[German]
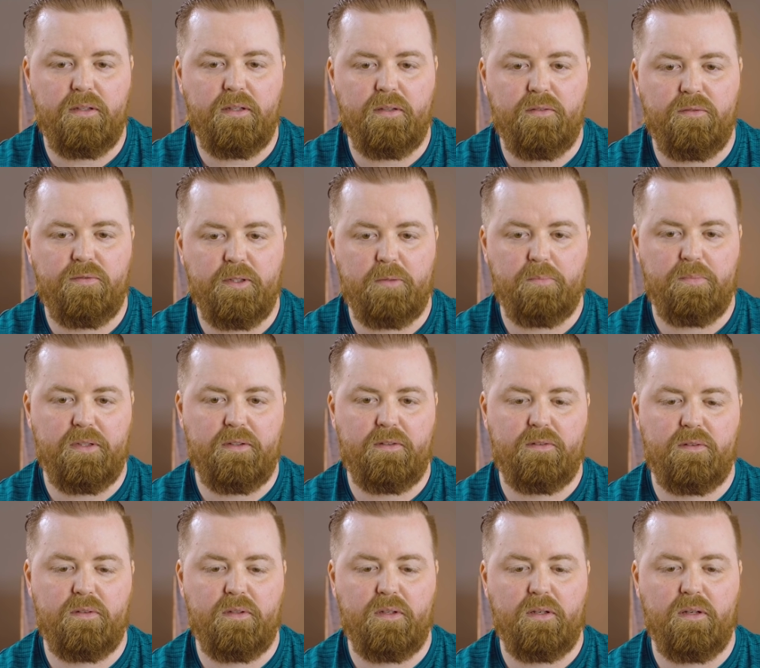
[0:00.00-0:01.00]
den
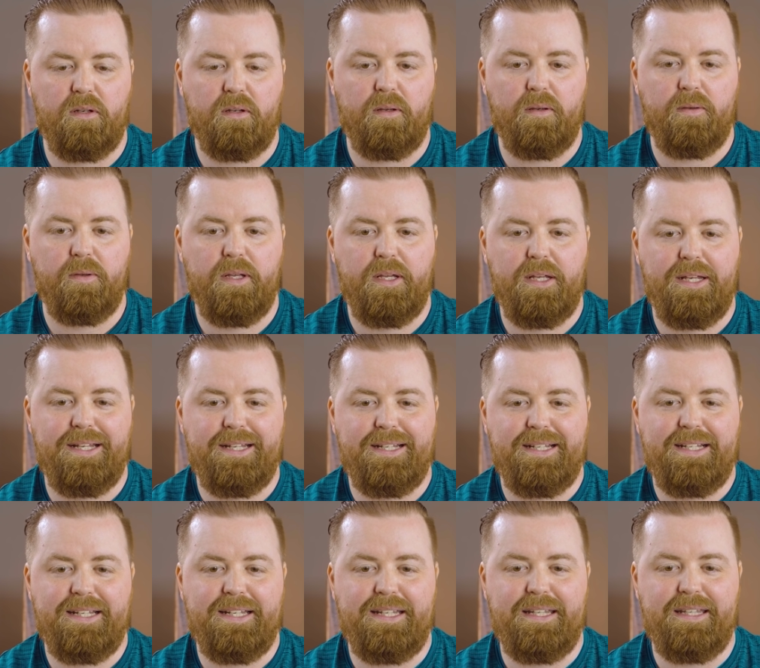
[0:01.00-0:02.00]
Fitbit äh,
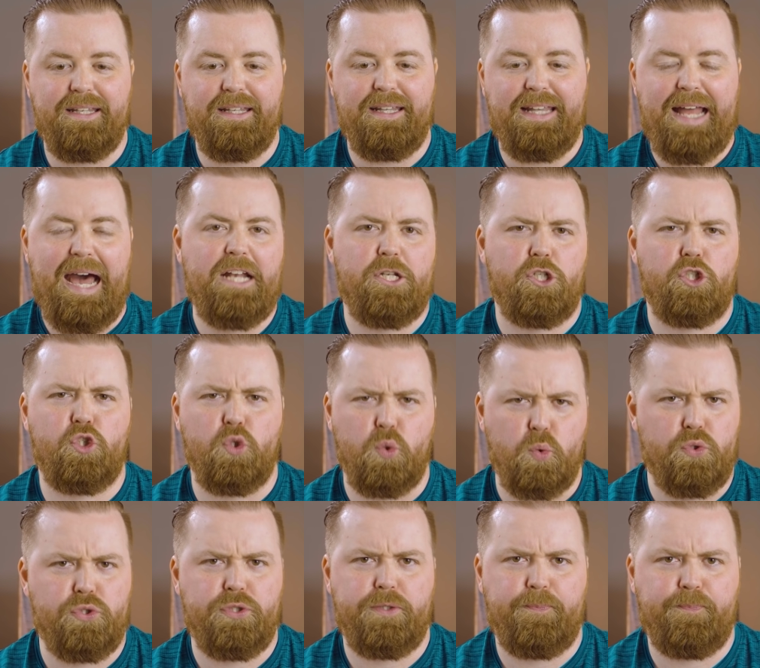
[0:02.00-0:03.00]
laden
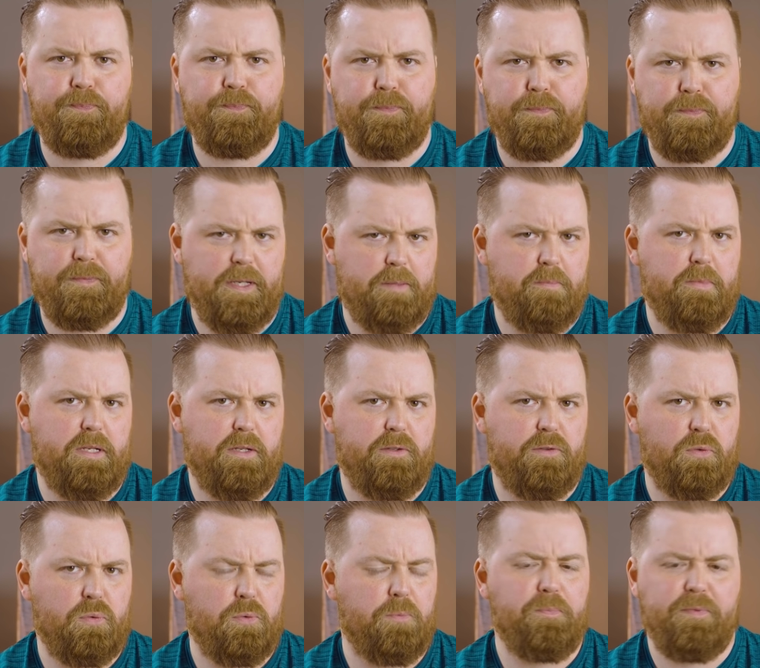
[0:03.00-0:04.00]
tut. Sagt man
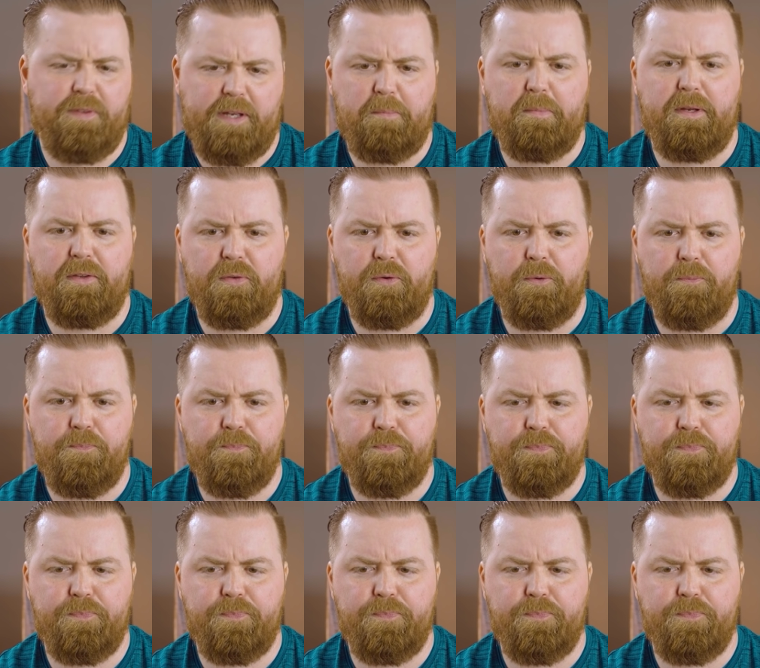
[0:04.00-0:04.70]
das so? Sagt man so.